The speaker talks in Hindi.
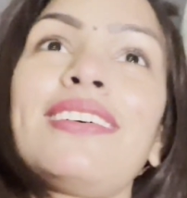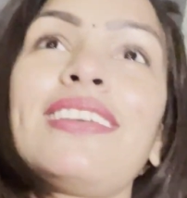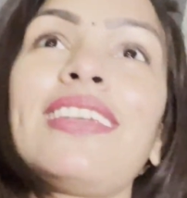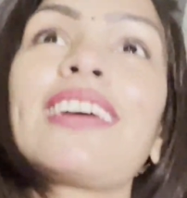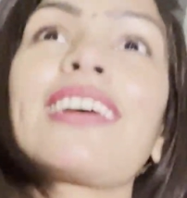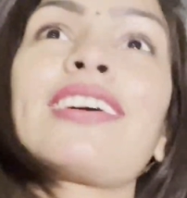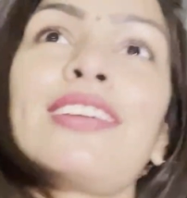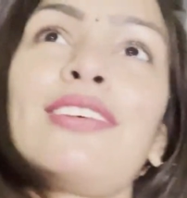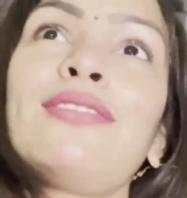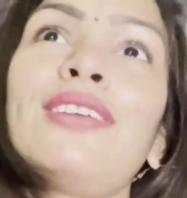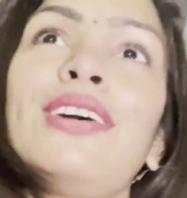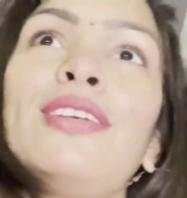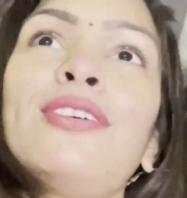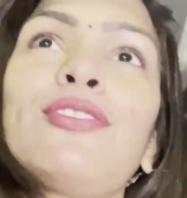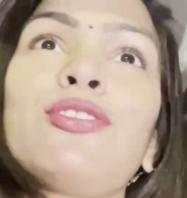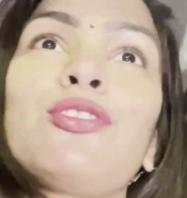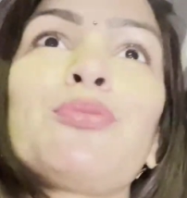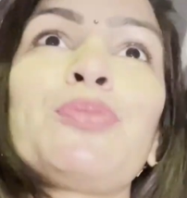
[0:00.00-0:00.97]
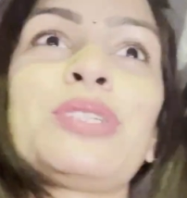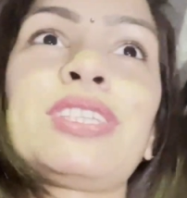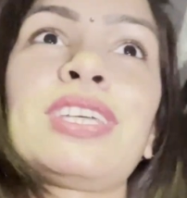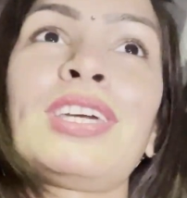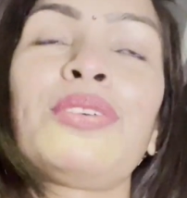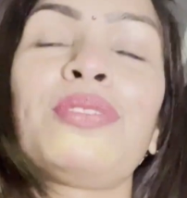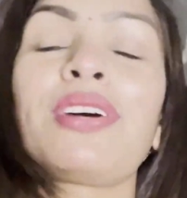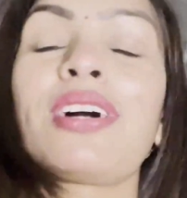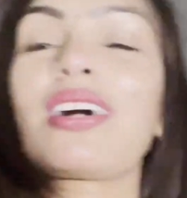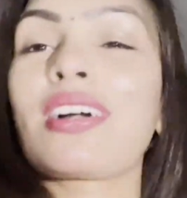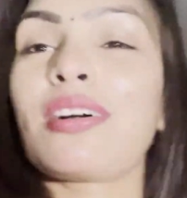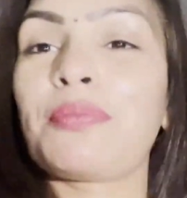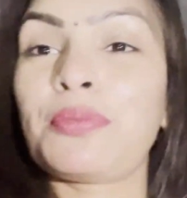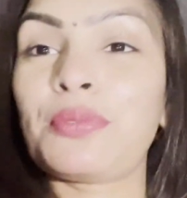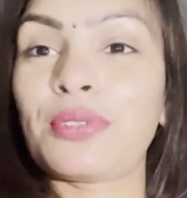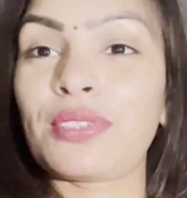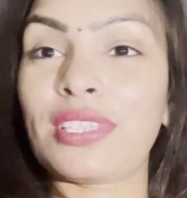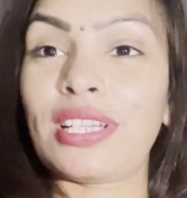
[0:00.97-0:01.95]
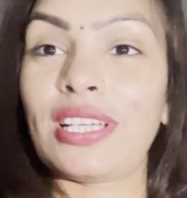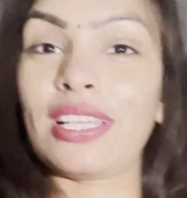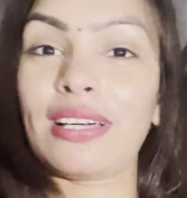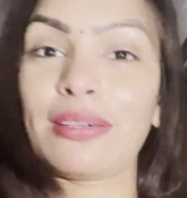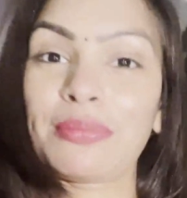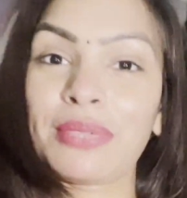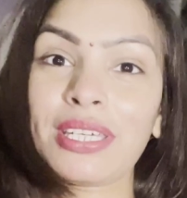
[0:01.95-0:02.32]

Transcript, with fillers: लखनऊ वालों को तो पता ही होगा कपूरथला